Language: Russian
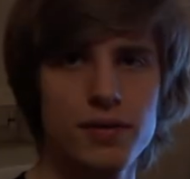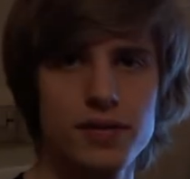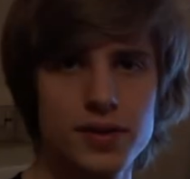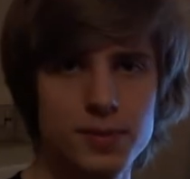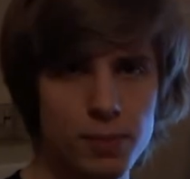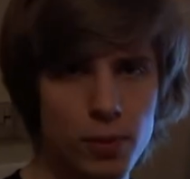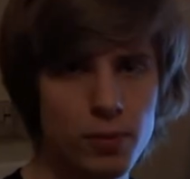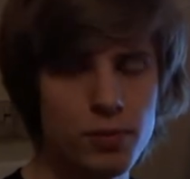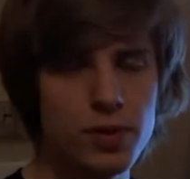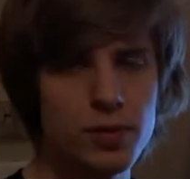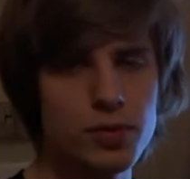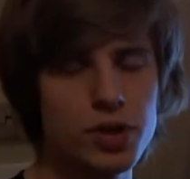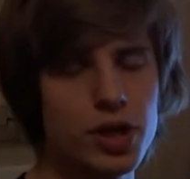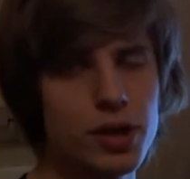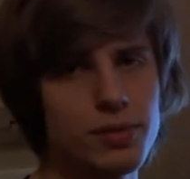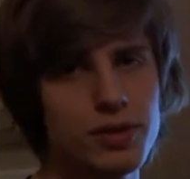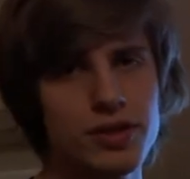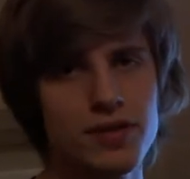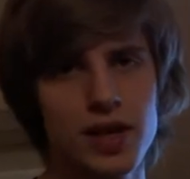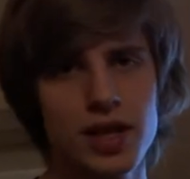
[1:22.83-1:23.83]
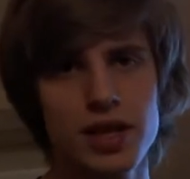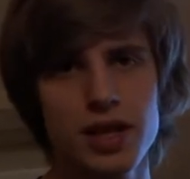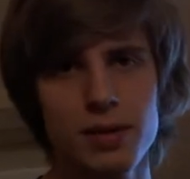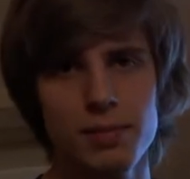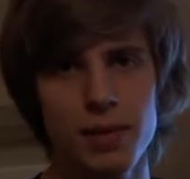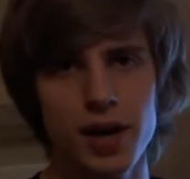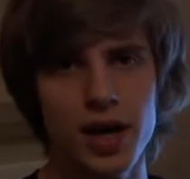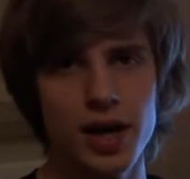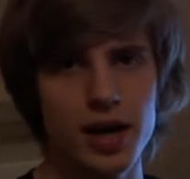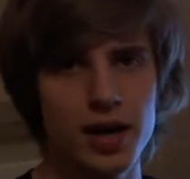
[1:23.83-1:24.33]
Вспомним, чем 9
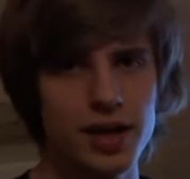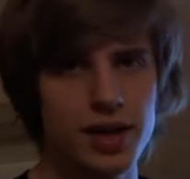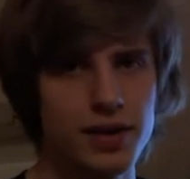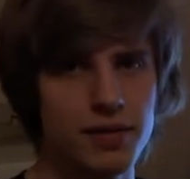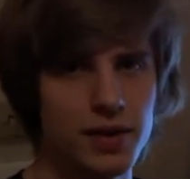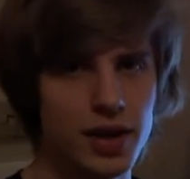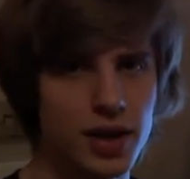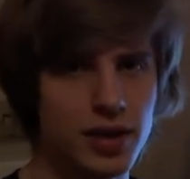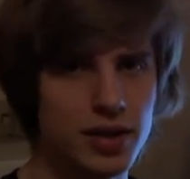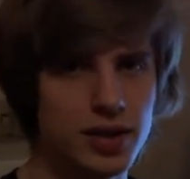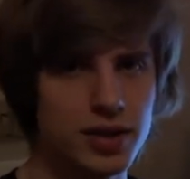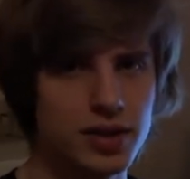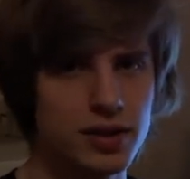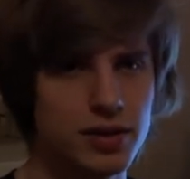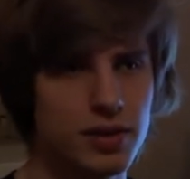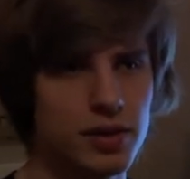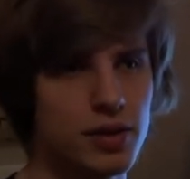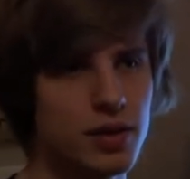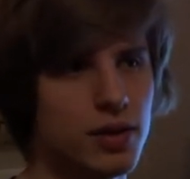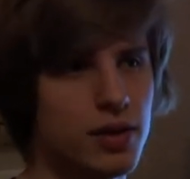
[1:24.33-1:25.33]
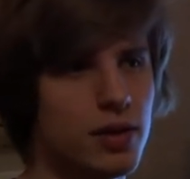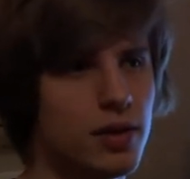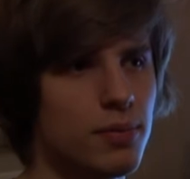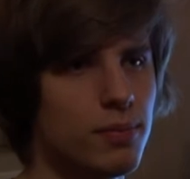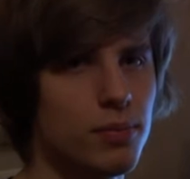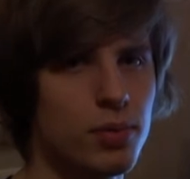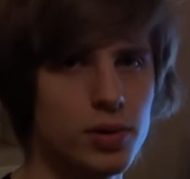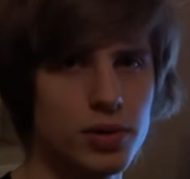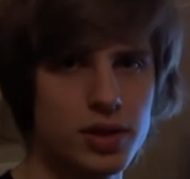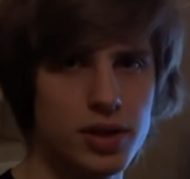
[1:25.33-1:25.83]
мая являлась э,
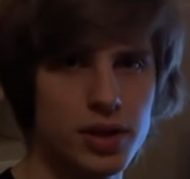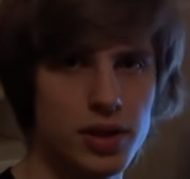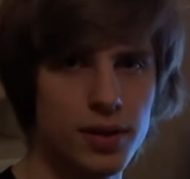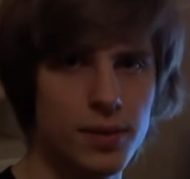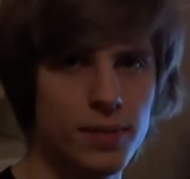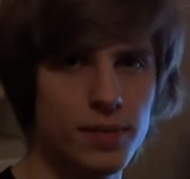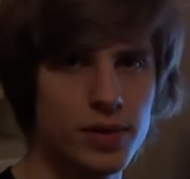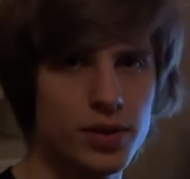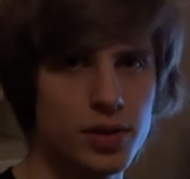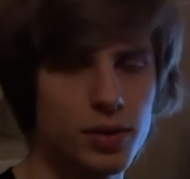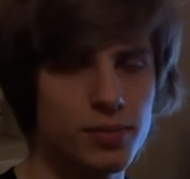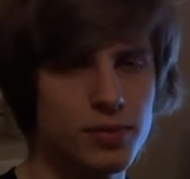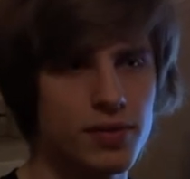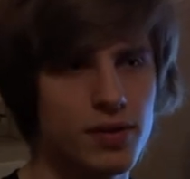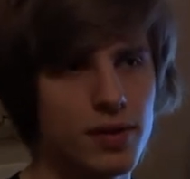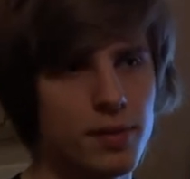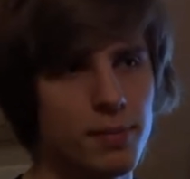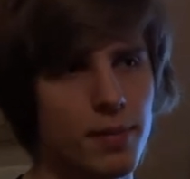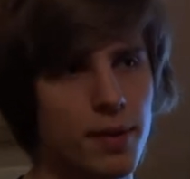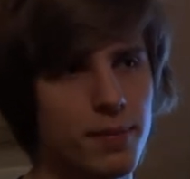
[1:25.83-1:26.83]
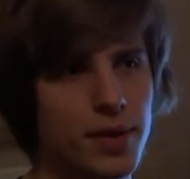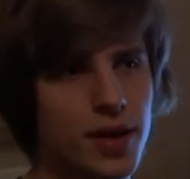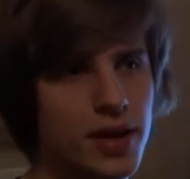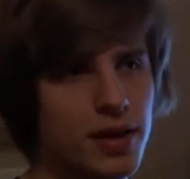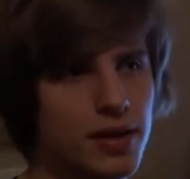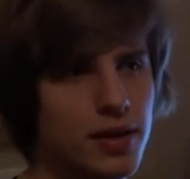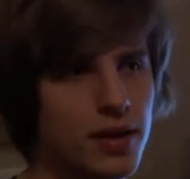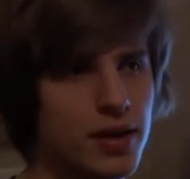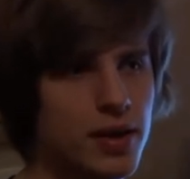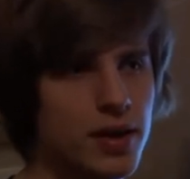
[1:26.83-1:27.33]
после, собственно,
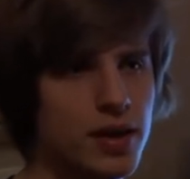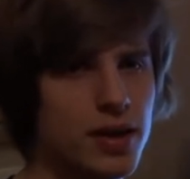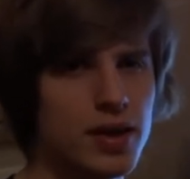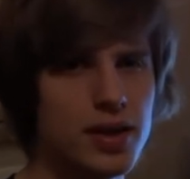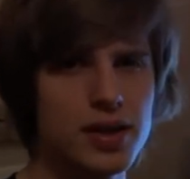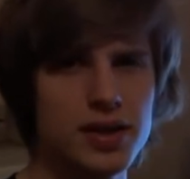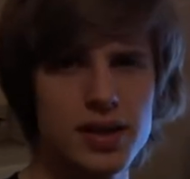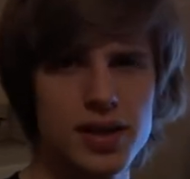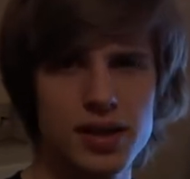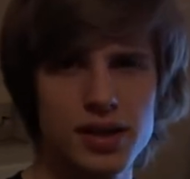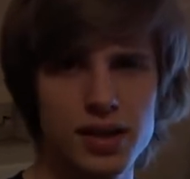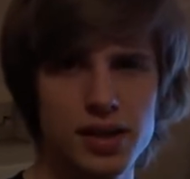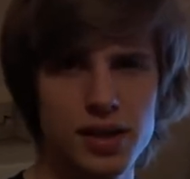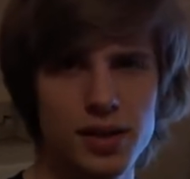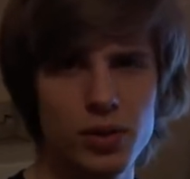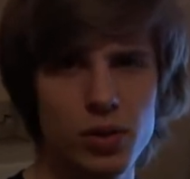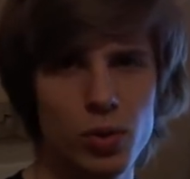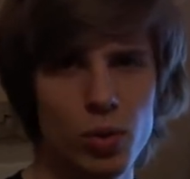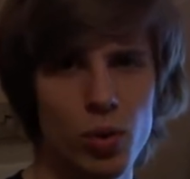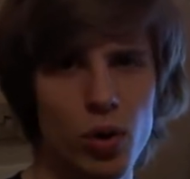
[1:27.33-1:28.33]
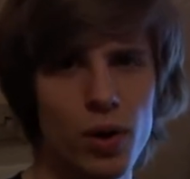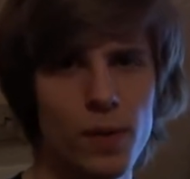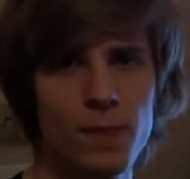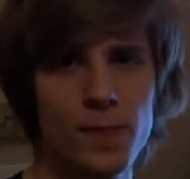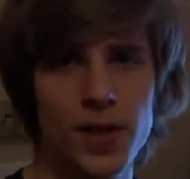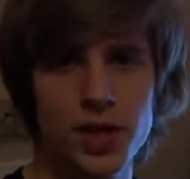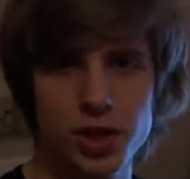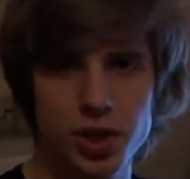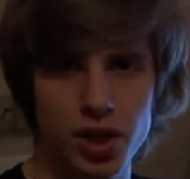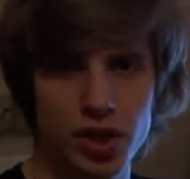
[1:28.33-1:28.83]
победы и где-то до
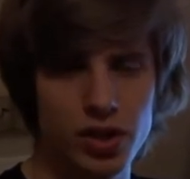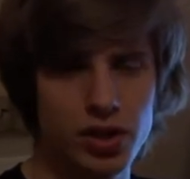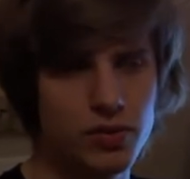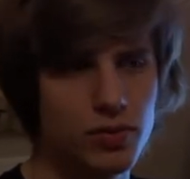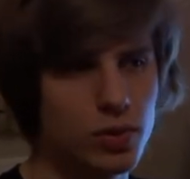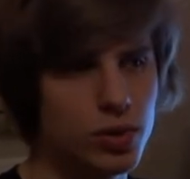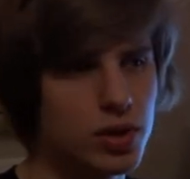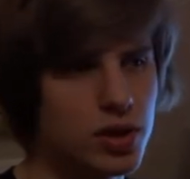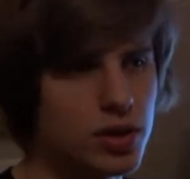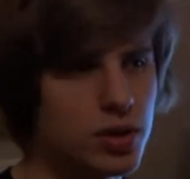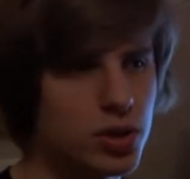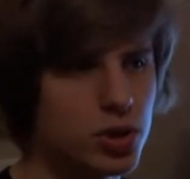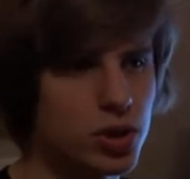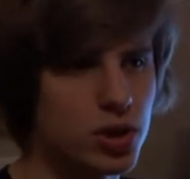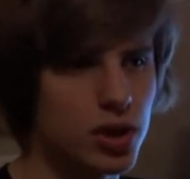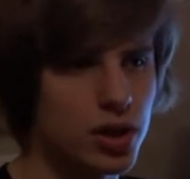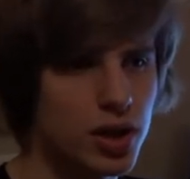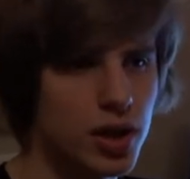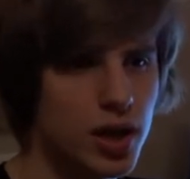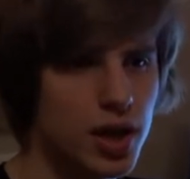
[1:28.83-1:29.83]
начала 2000-х.